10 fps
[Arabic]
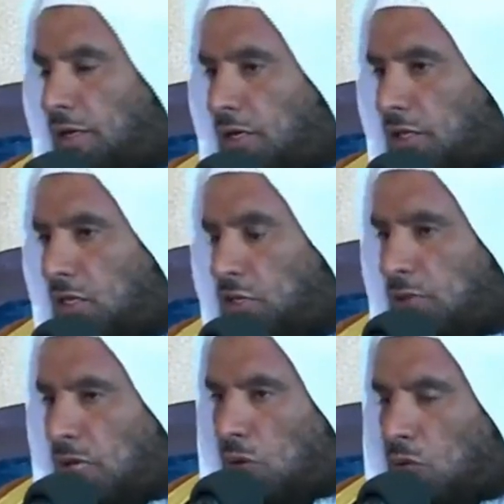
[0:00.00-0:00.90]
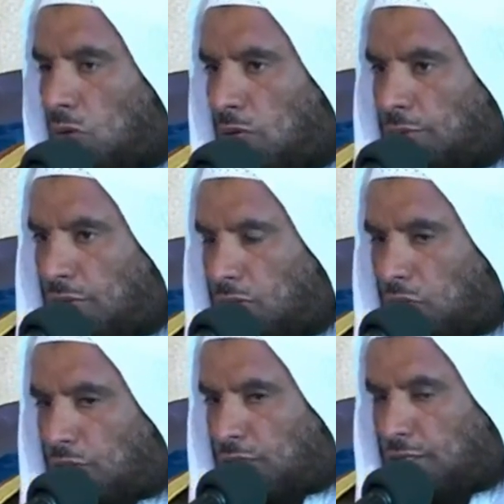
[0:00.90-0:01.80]
هذا القسم الأول من
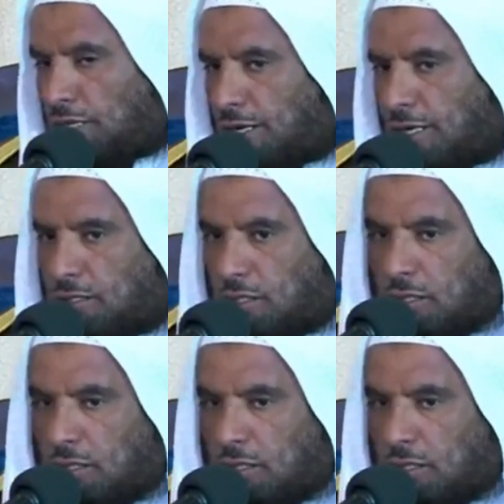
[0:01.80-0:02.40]
المعتدات